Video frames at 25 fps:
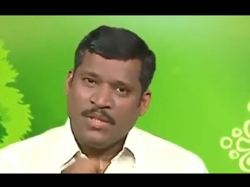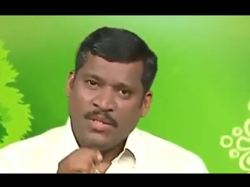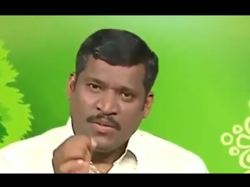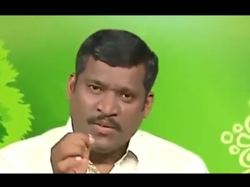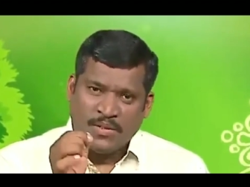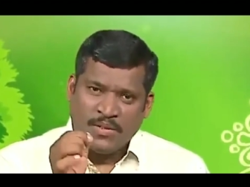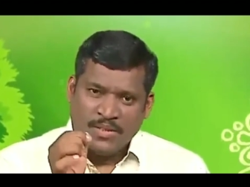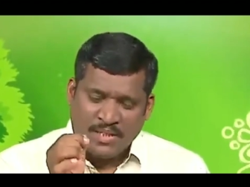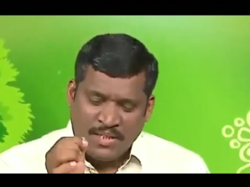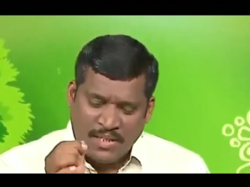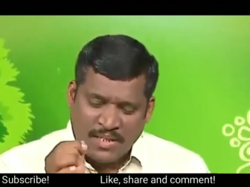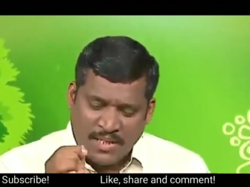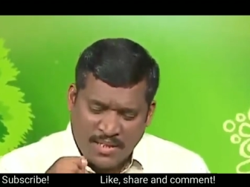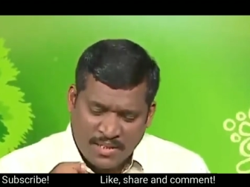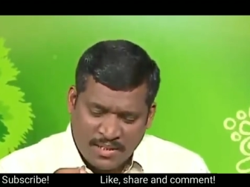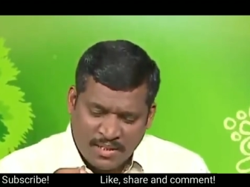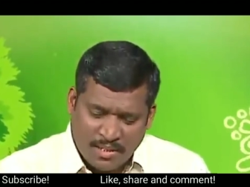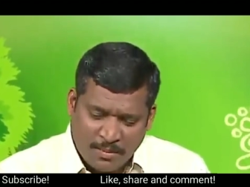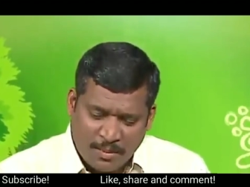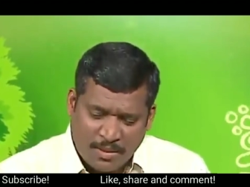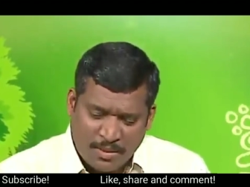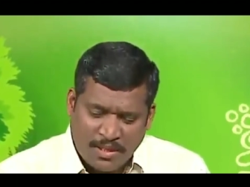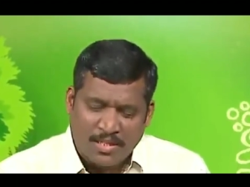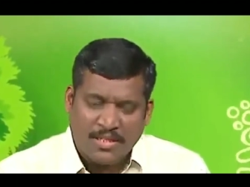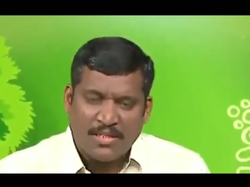முடிவுக்கு வந்துட்டால் என்ன
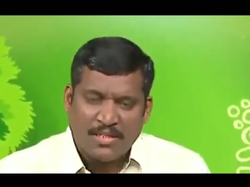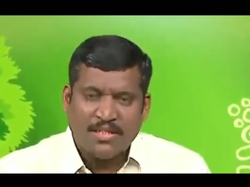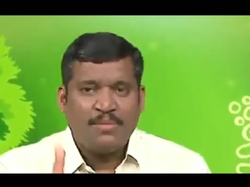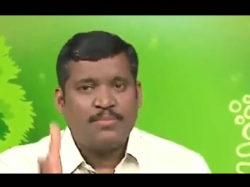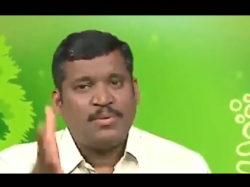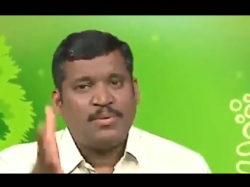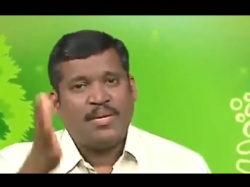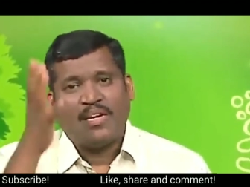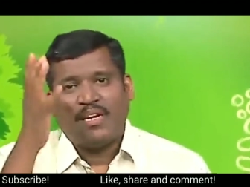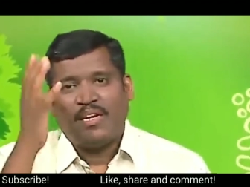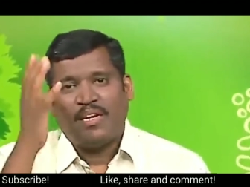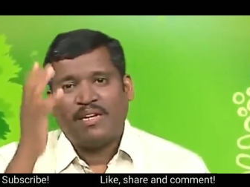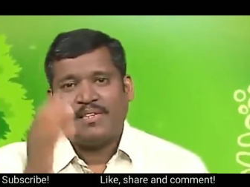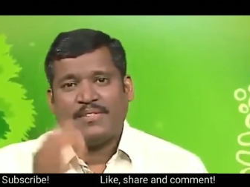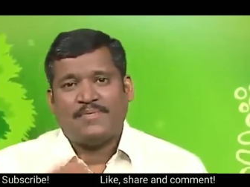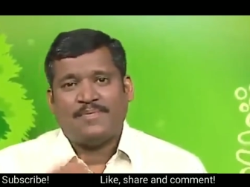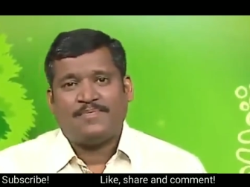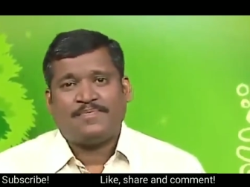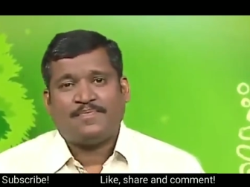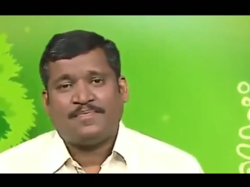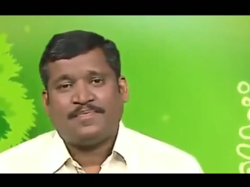தப்பு நடக்குதுன்னு பார்க்கலாங்க